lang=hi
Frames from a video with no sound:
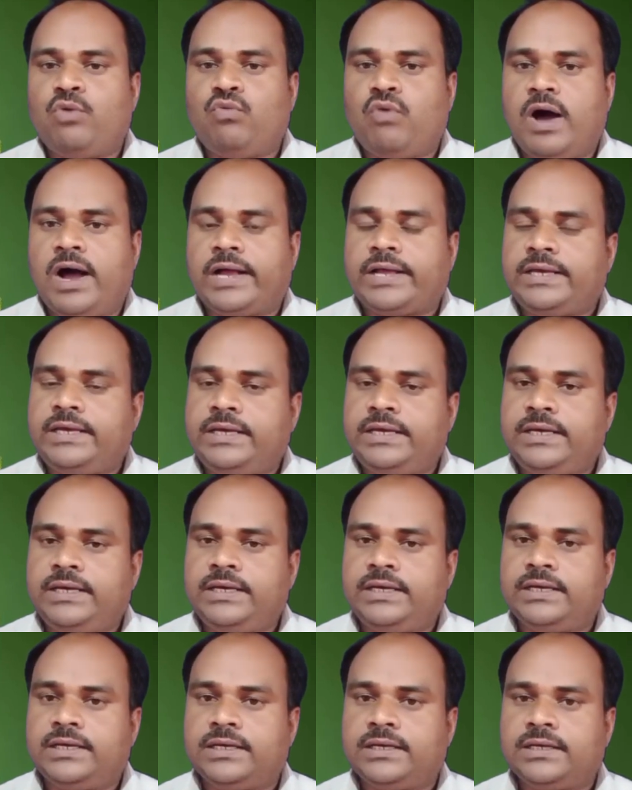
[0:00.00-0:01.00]
हुआ कि
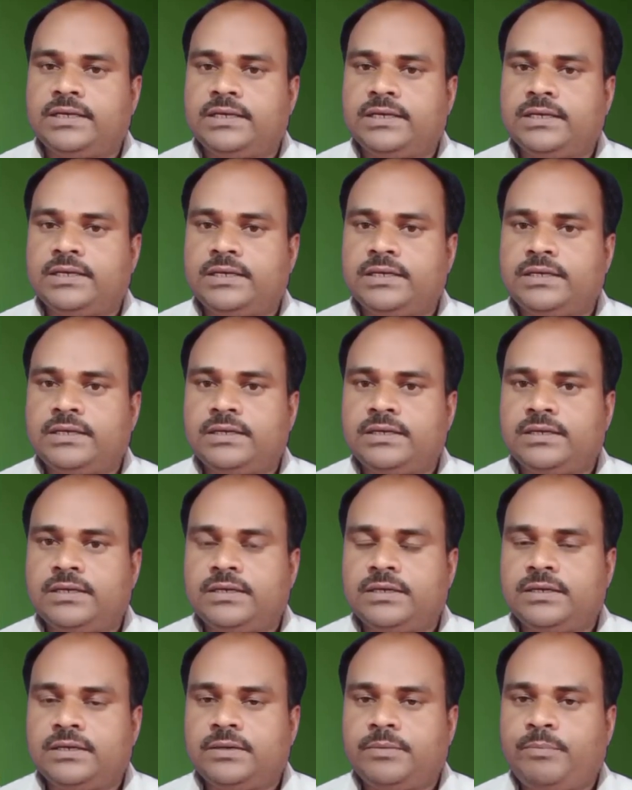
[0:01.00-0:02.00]

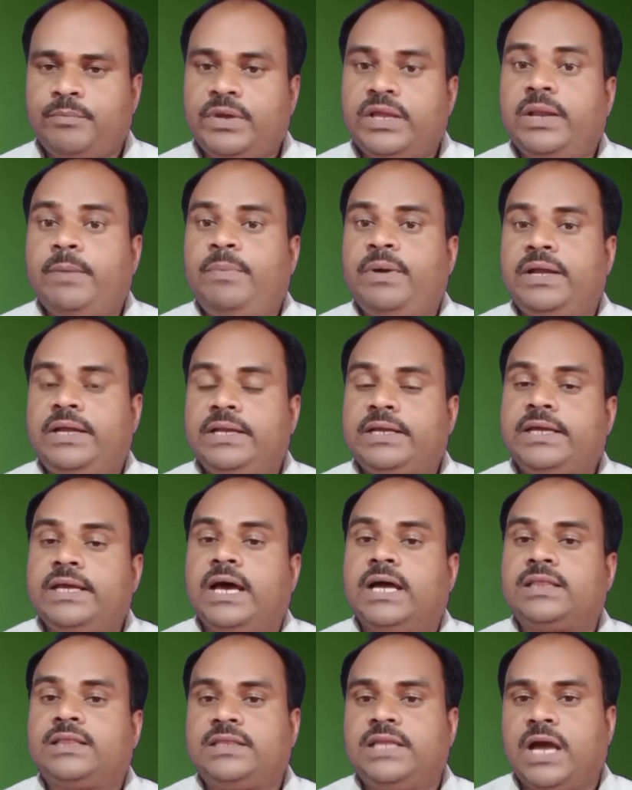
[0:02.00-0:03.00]
मेरे बेटे की
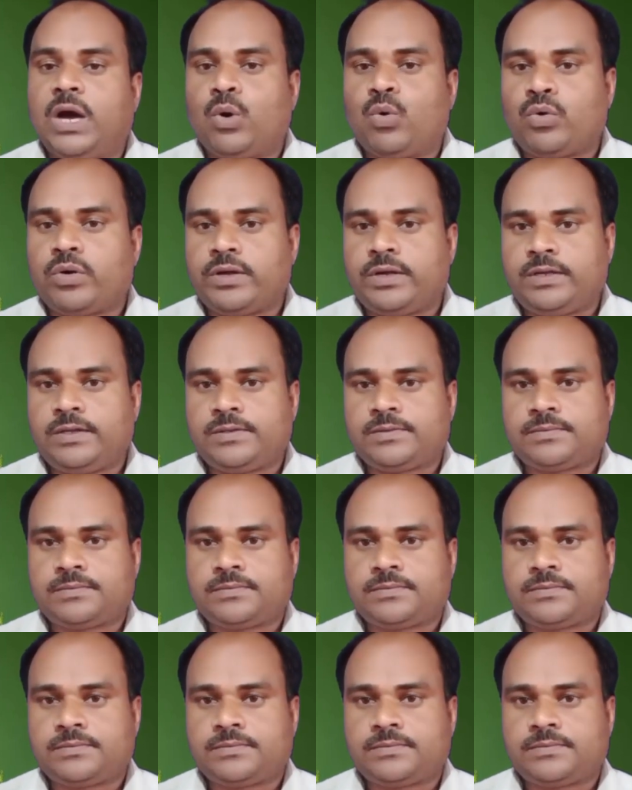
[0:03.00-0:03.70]
हत्या हो गई